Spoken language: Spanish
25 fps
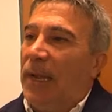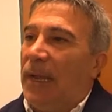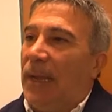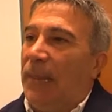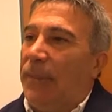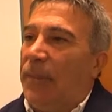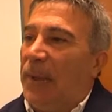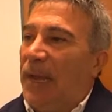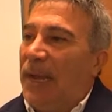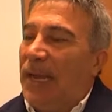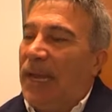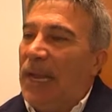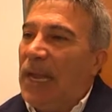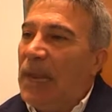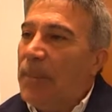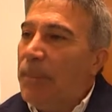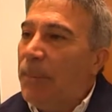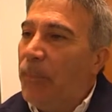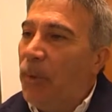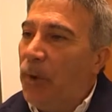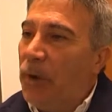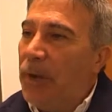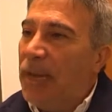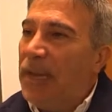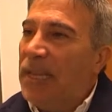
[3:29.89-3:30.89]
que, para que el
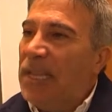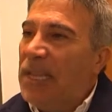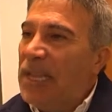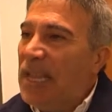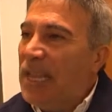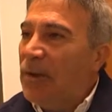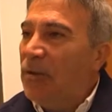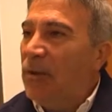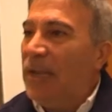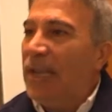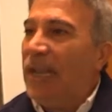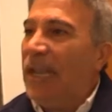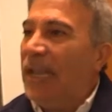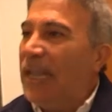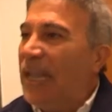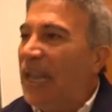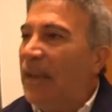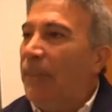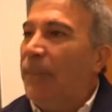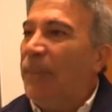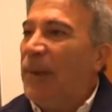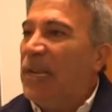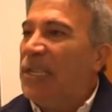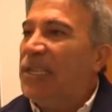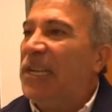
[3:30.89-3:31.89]
impor, el dinero le quede a
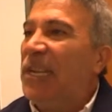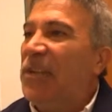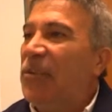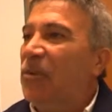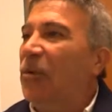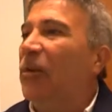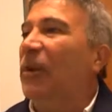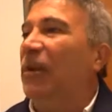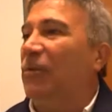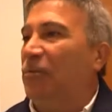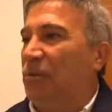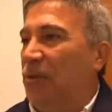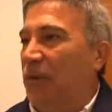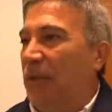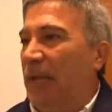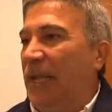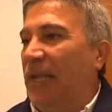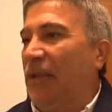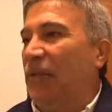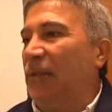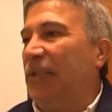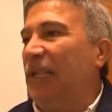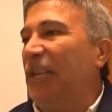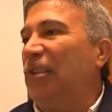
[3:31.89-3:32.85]
la empresa y no a los ciudadanos.